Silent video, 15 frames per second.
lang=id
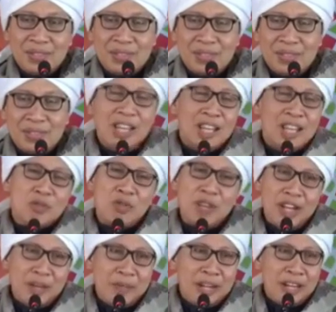Tidak semua
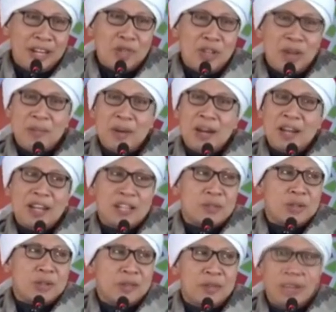dari mereka punya keberanian
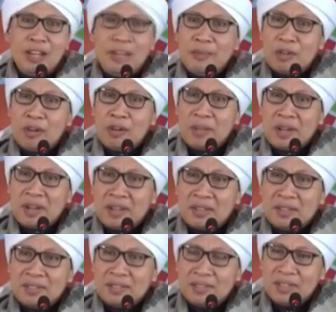seperti Bilal bin Rabah.
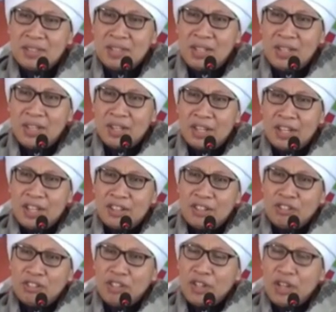Rela
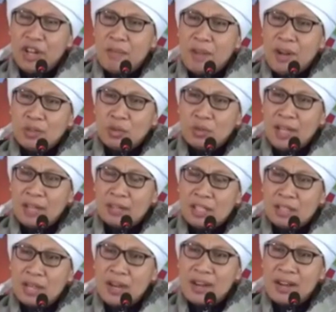ditindih batu di
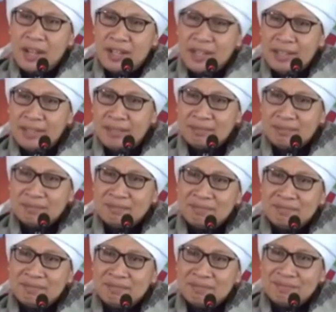atas dadanya.
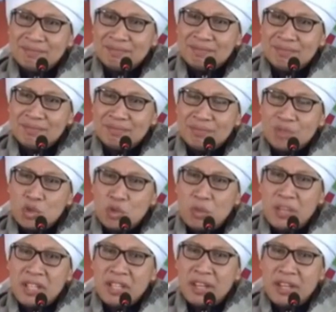
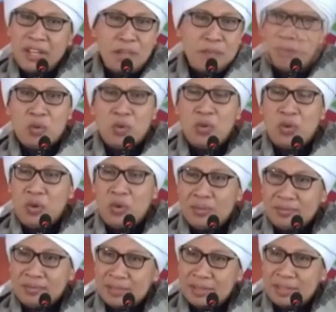Sumayyah yang dibunuh
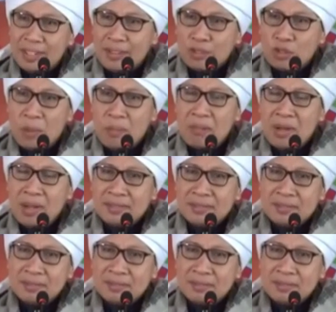dengan tombak.